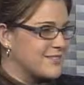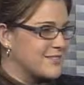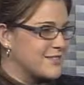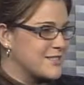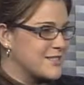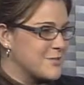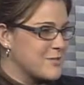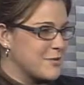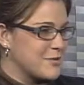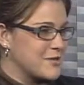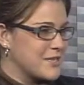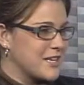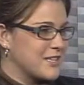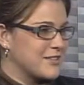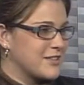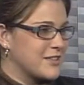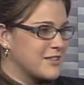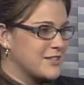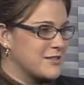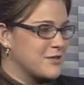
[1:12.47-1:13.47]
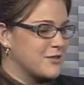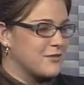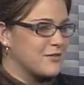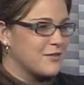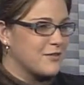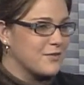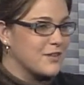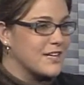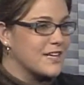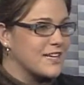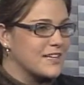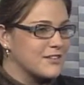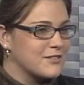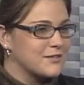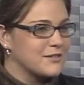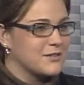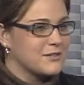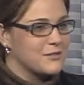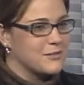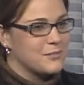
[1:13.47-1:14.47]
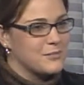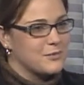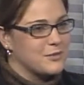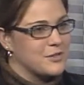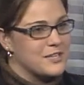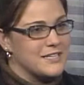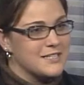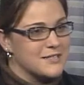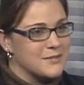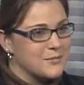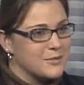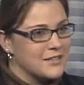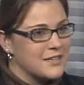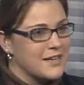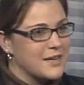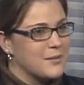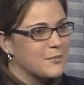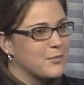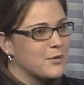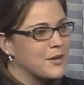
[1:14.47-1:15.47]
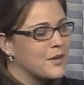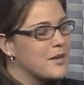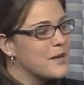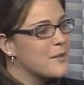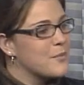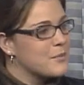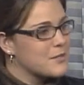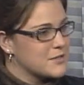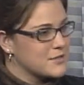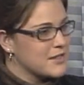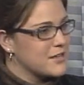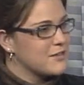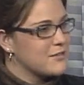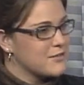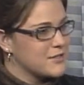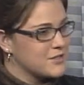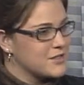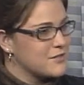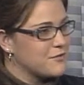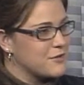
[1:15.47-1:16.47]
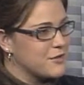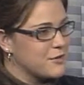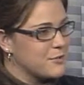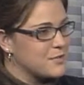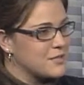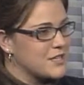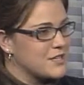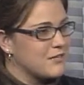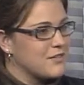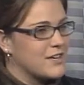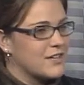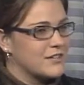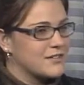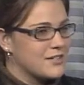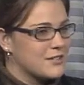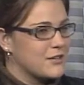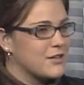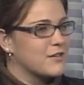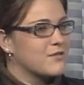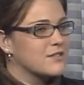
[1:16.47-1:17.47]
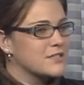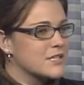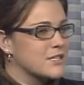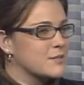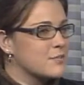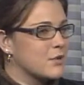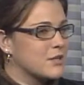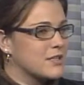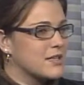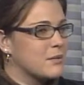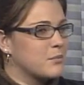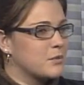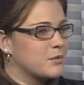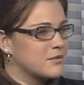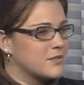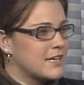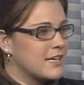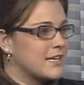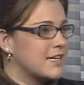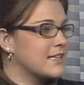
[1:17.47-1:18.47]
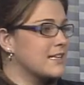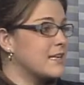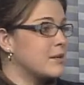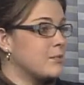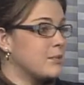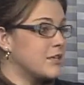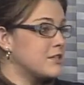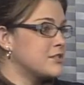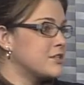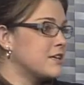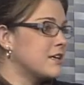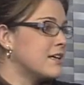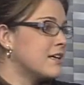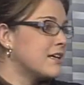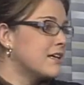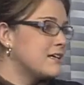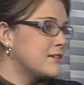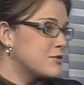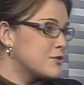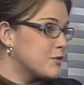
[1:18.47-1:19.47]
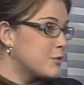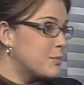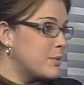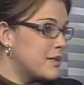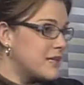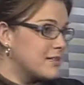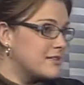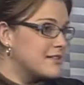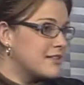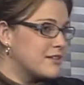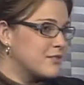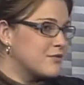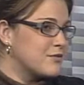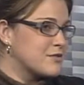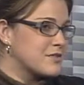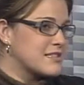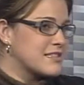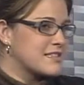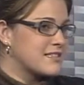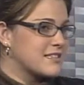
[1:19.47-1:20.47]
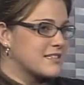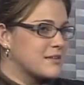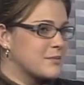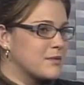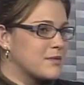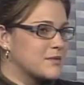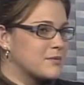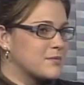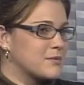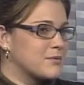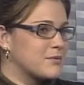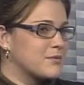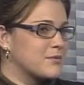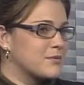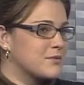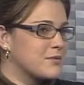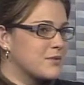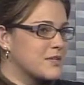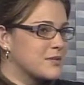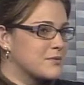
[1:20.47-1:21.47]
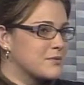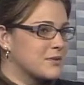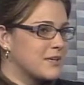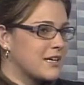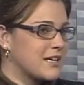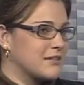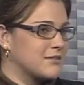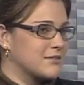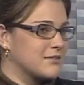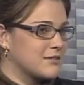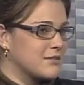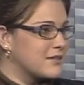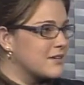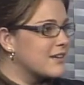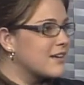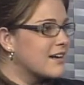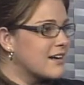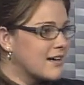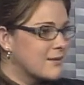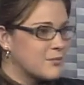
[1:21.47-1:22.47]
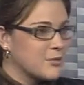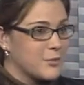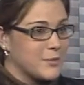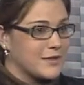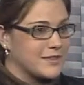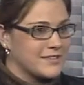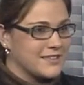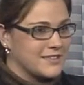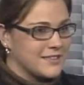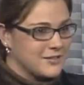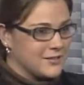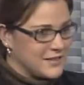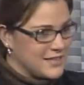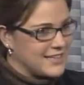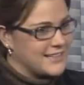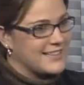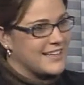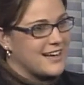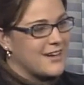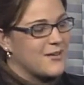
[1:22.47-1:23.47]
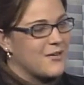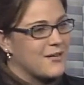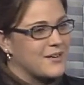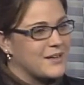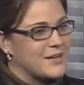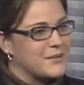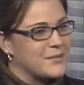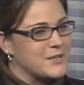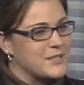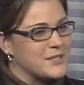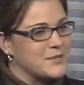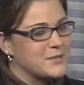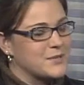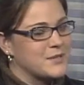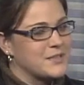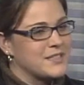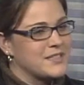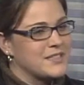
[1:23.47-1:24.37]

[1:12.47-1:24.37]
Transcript: esse projeto que iniciou em fevereiro, então pouquíssimo tempo, mas o que, que já foi observado, assim, o que, que vocês podem apontar que de repente surpreendeu vocês até mesmo num, num resultado momentâneo, né, até agora mesmo?